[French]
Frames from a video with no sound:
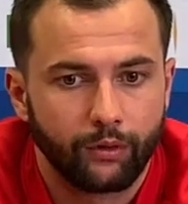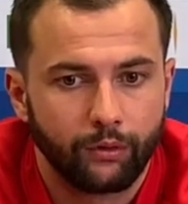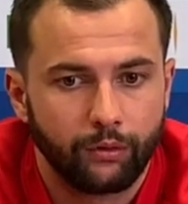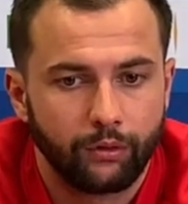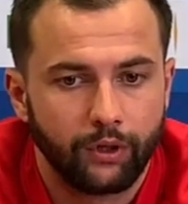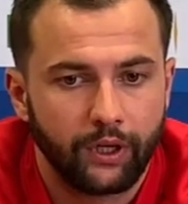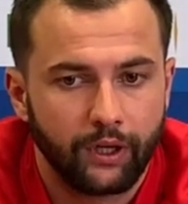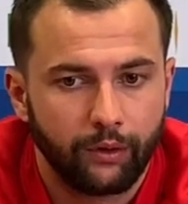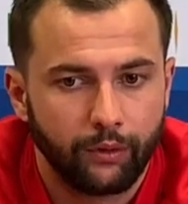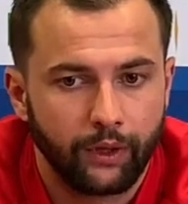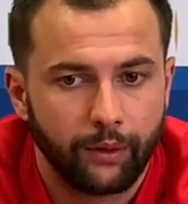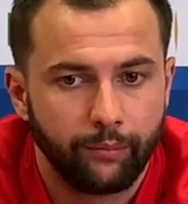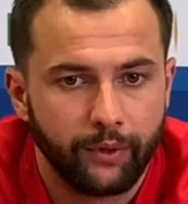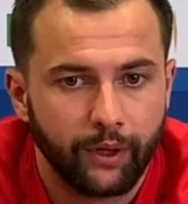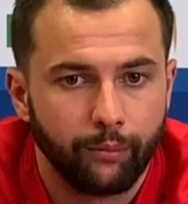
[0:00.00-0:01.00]
on
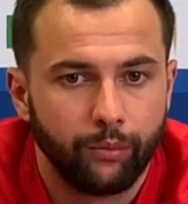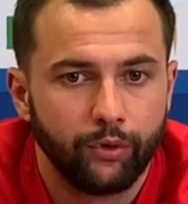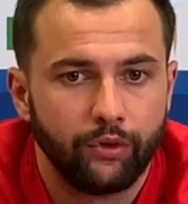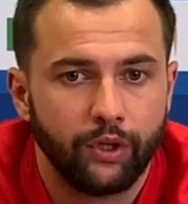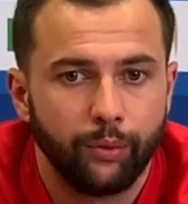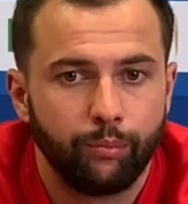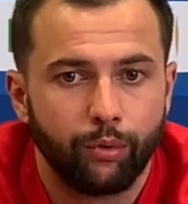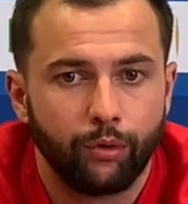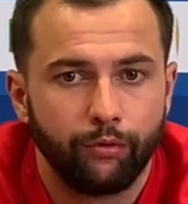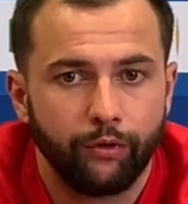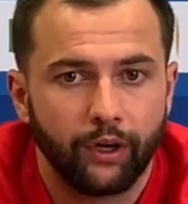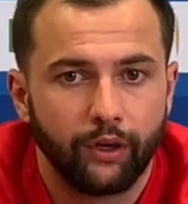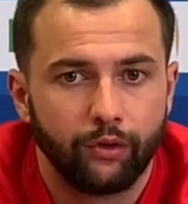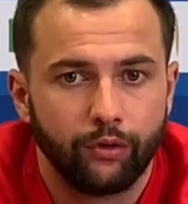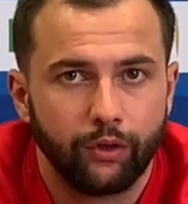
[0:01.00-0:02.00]
a, bien bossé pour
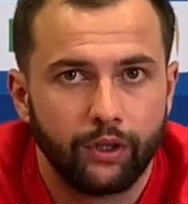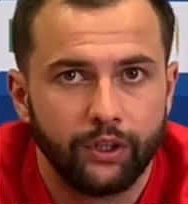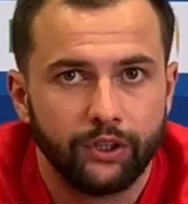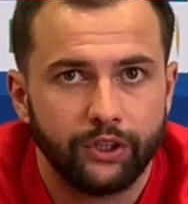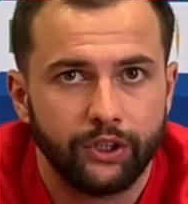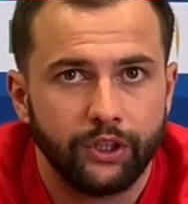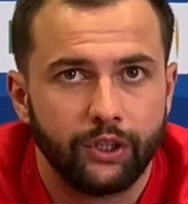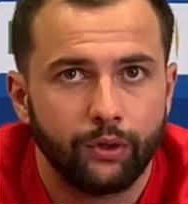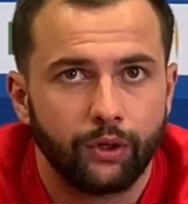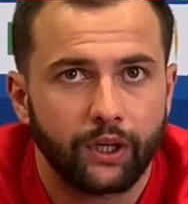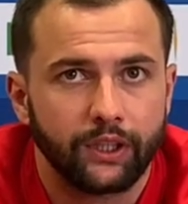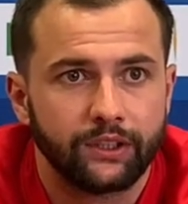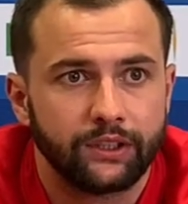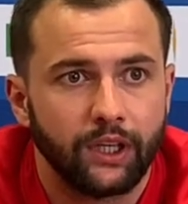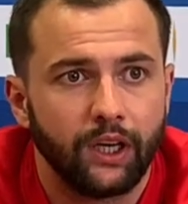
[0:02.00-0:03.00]
faire ce clean sheet au
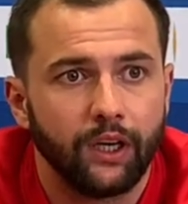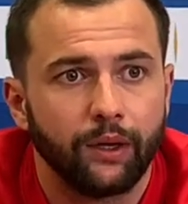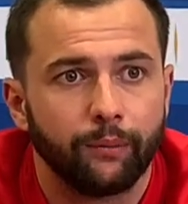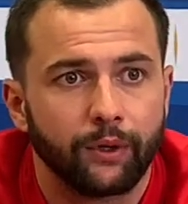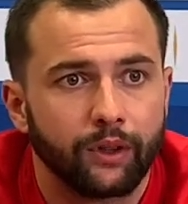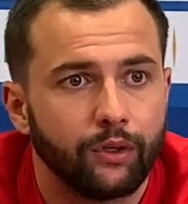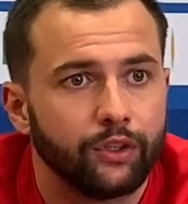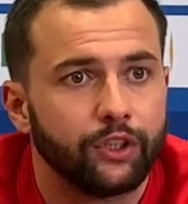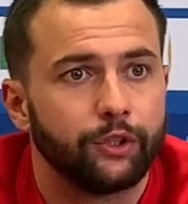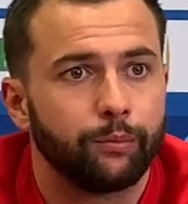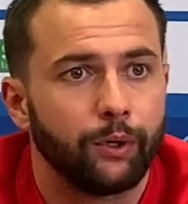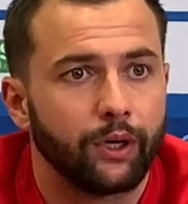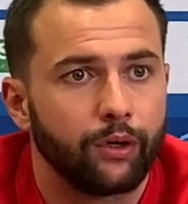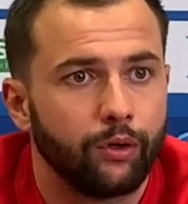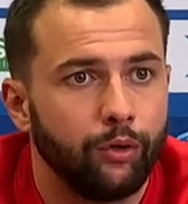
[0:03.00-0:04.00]
Red Star et maintenant
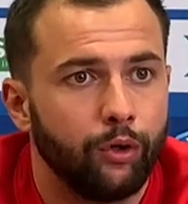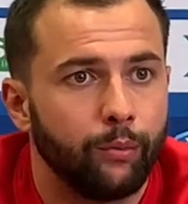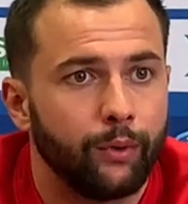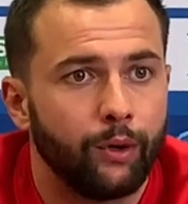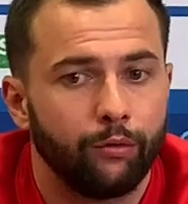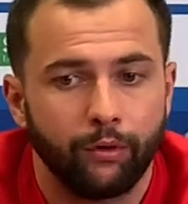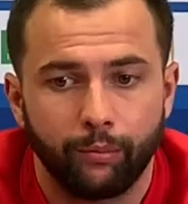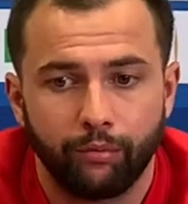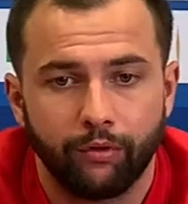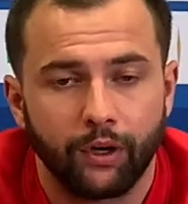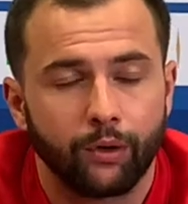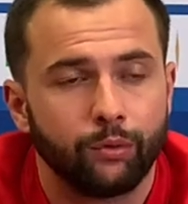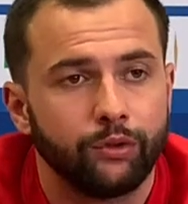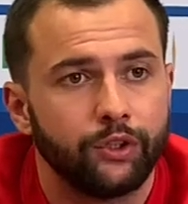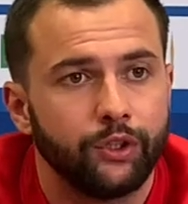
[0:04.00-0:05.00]
j'espère que demain on va
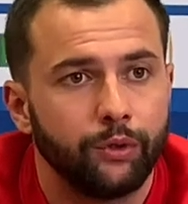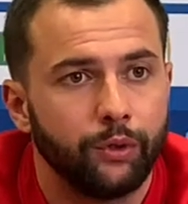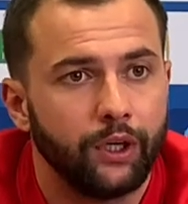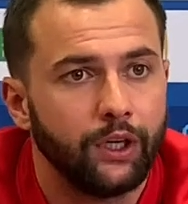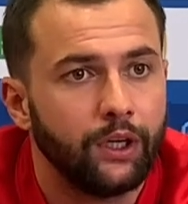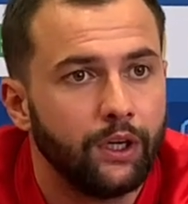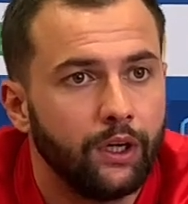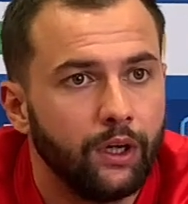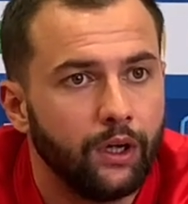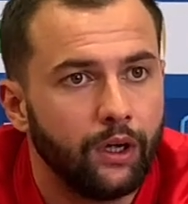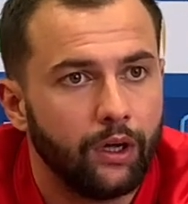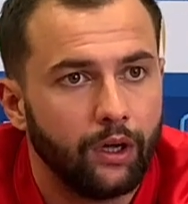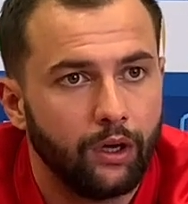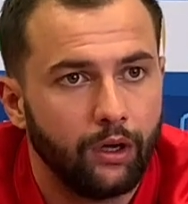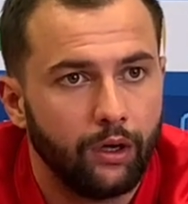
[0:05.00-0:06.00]
pouvoir continuer.
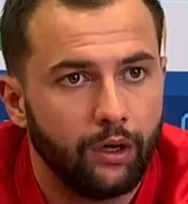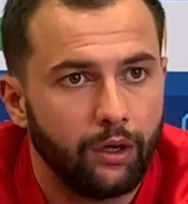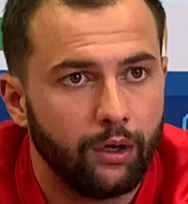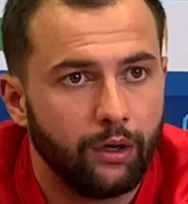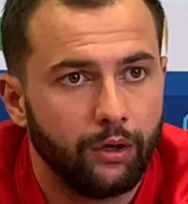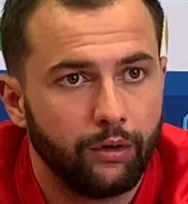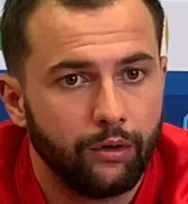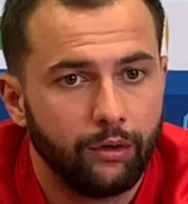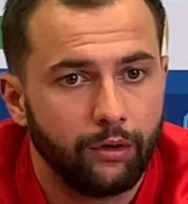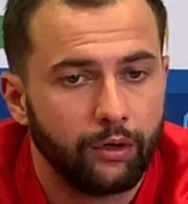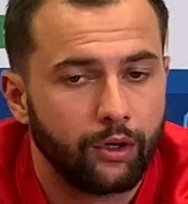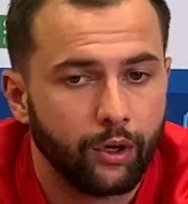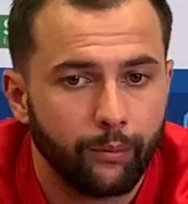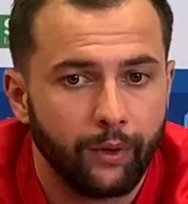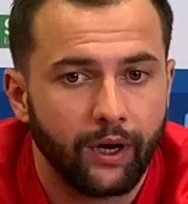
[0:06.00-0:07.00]
Euh,
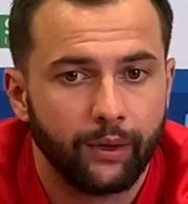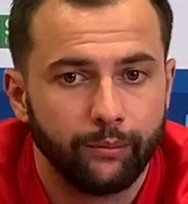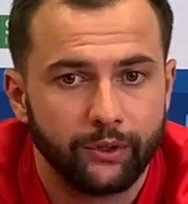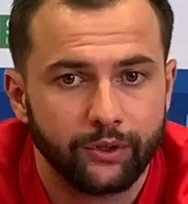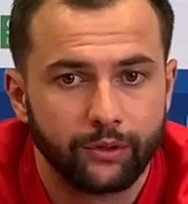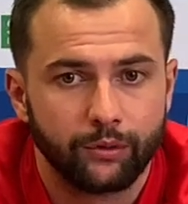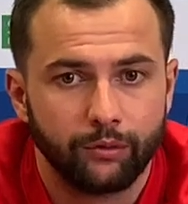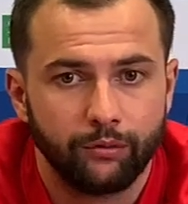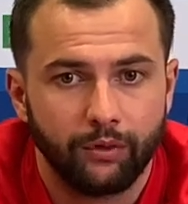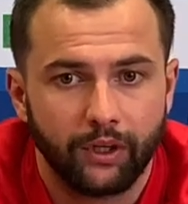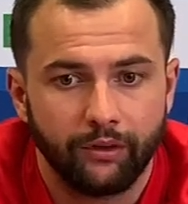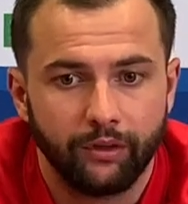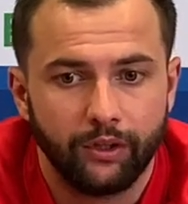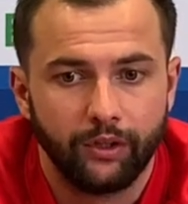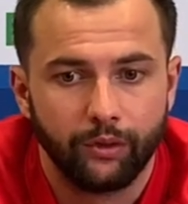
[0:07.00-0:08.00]
comme à la maison, vous
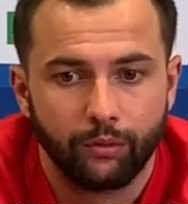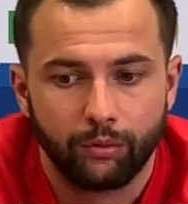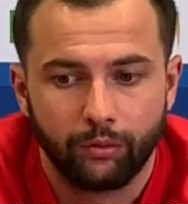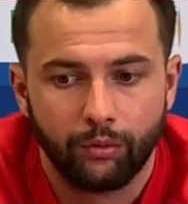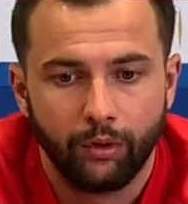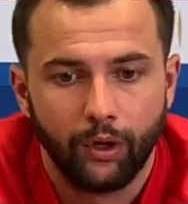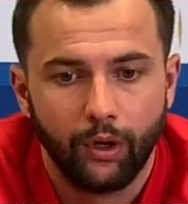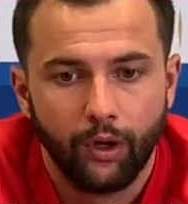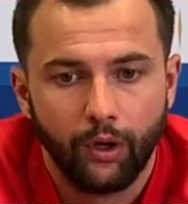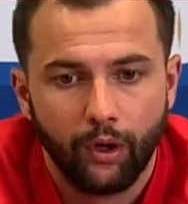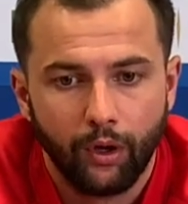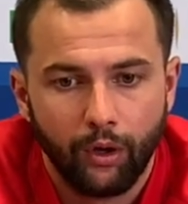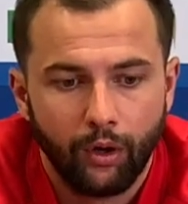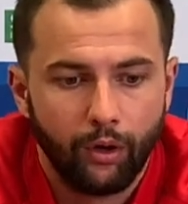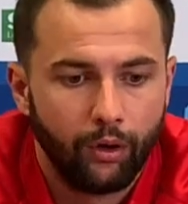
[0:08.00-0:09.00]
l'avez dit, on,
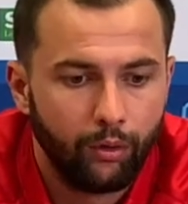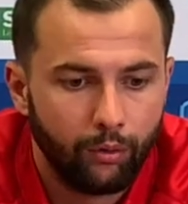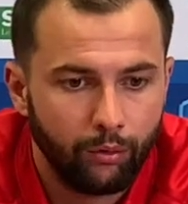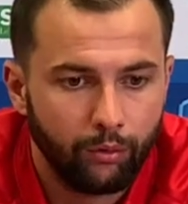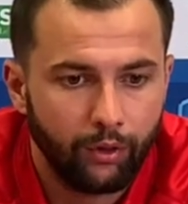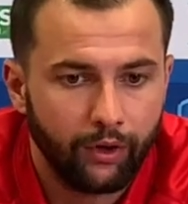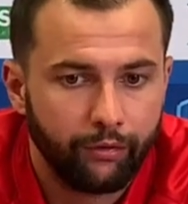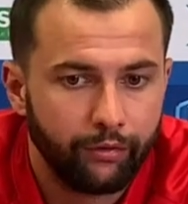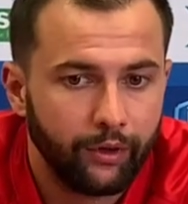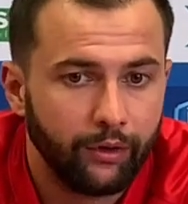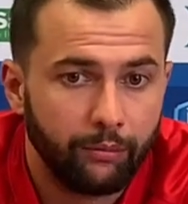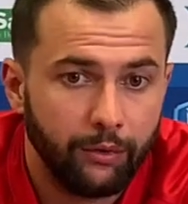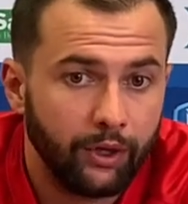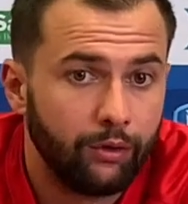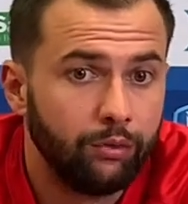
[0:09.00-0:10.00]
on, a
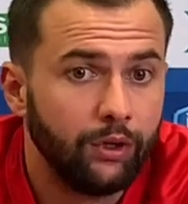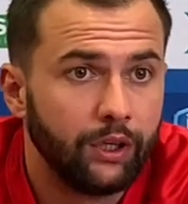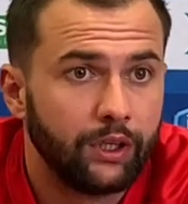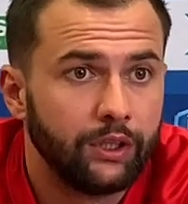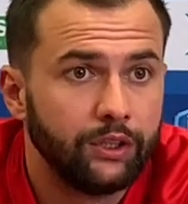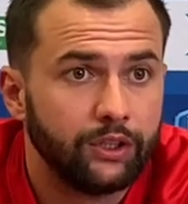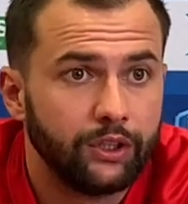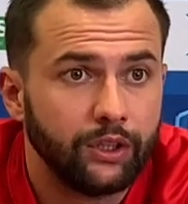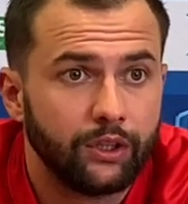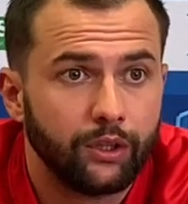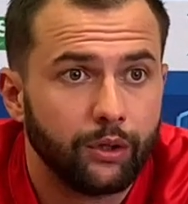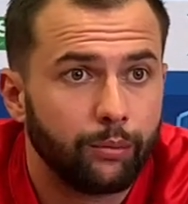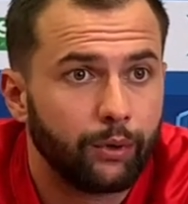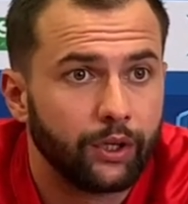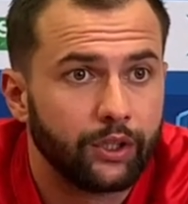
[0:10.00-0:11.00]
fait bah, tous les clean
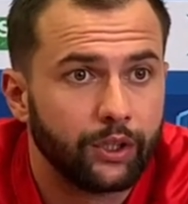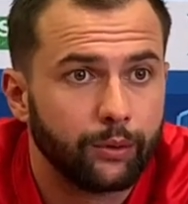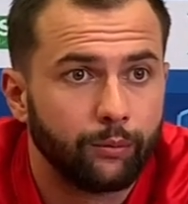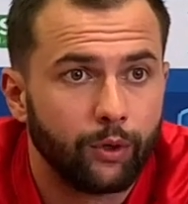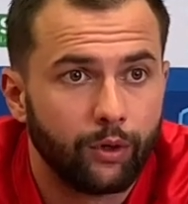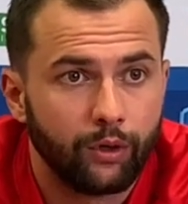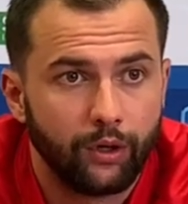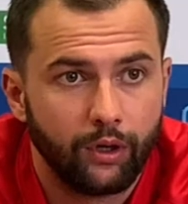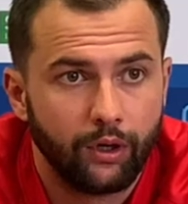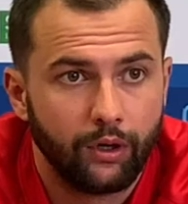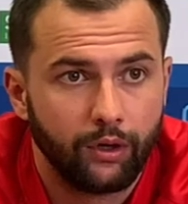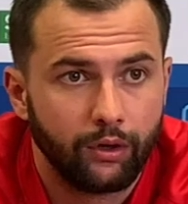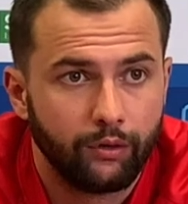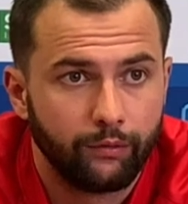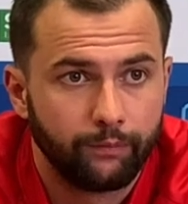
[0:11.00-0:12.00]
sheets pratiquement
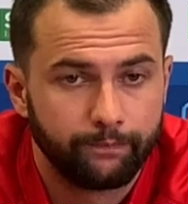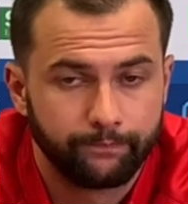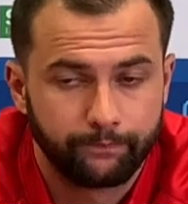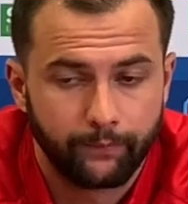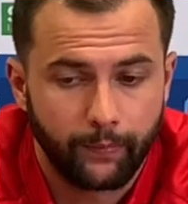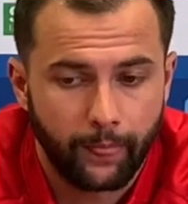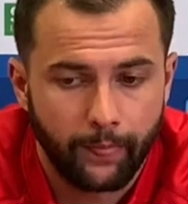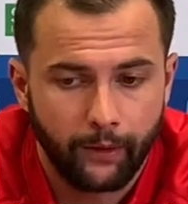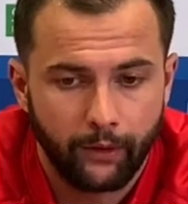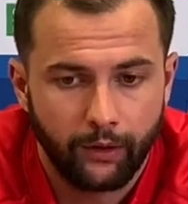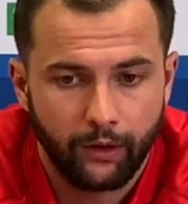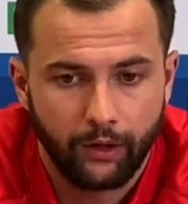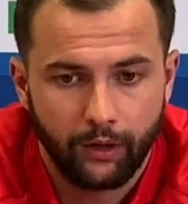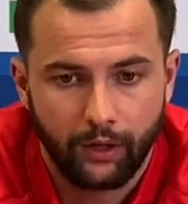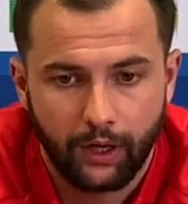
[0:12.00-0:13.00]

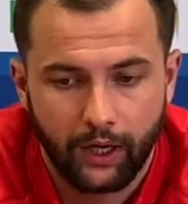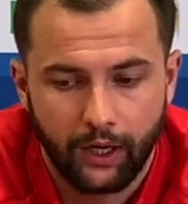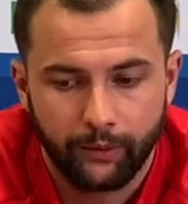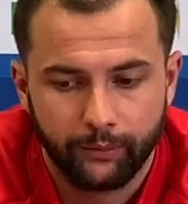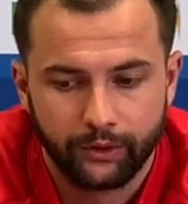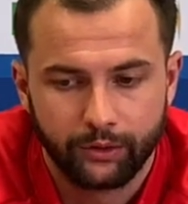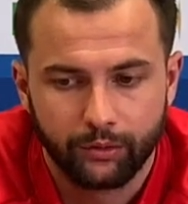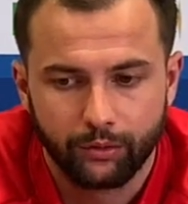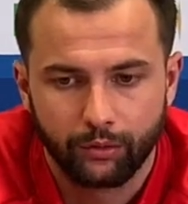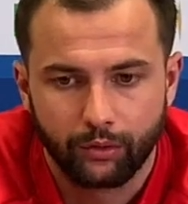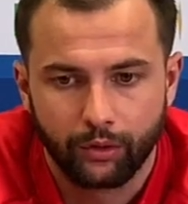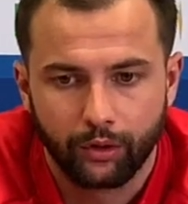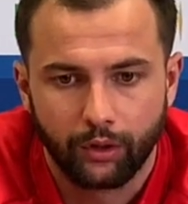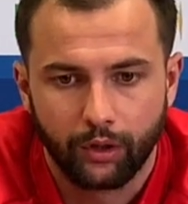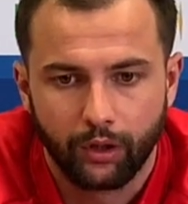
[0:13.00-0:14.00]
à la maison. Donc,